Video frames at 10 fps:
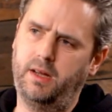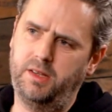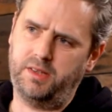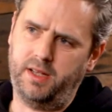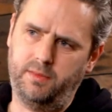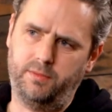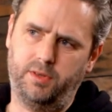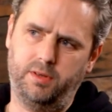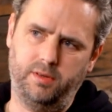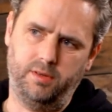angezeigt
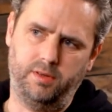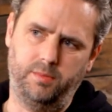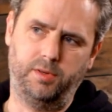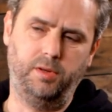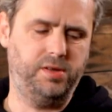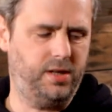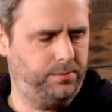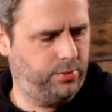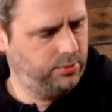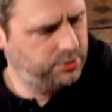wird zum
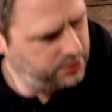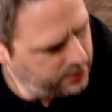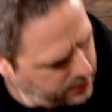Zündzeitpunkt.